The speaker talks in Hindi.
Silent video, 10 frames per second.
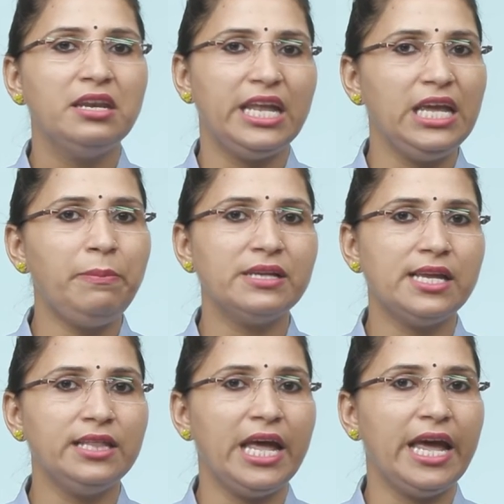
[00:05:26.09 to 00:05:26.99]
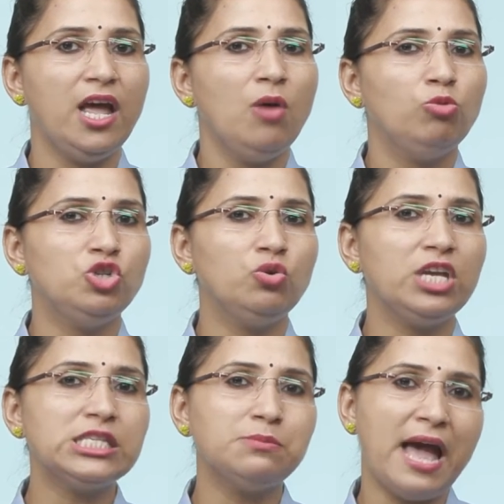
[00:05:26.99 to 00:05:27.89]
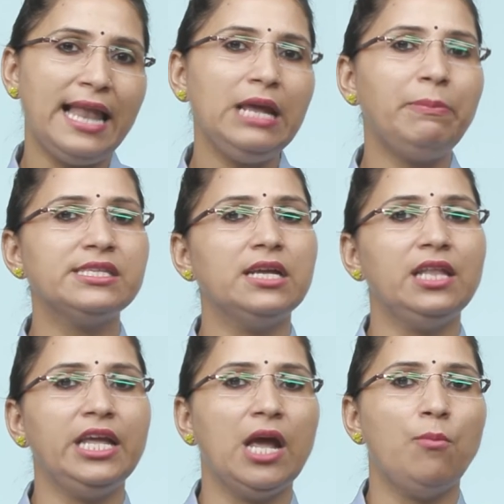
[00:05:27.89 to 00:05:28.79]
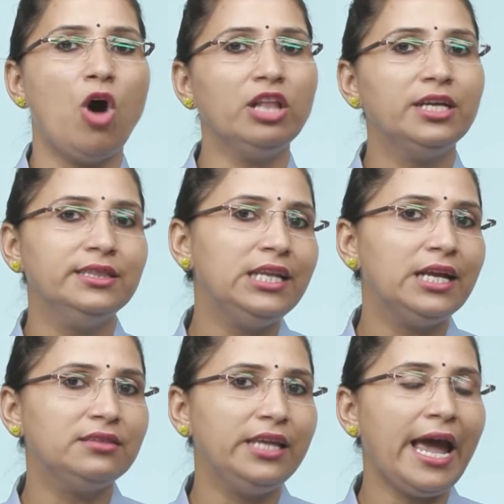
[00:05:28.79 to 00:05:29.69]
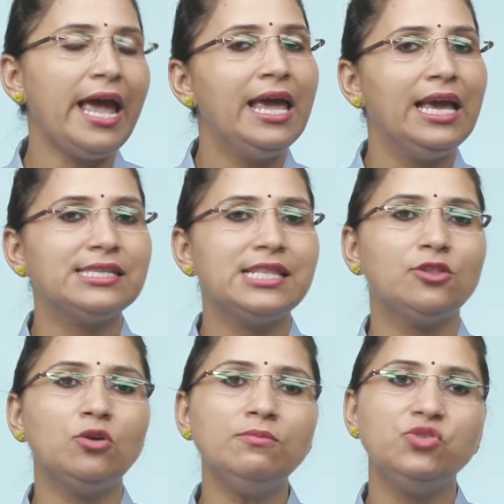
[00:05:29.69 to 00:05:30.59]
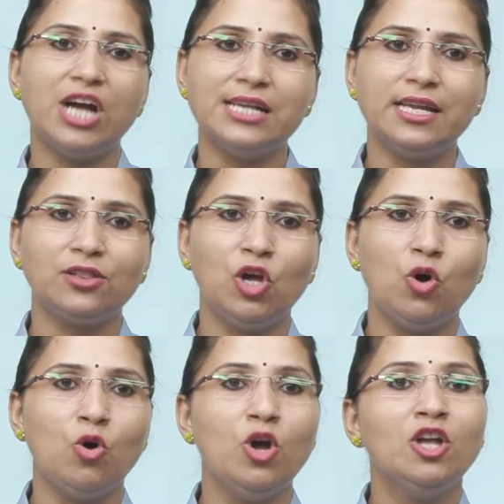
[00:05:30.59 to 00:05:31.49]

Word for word: नहीं पसंद है मुझे उनकी स्मेल ही पसंद नहीं है बहुत गंदी लगती है इसलिए तुम जा सकते हो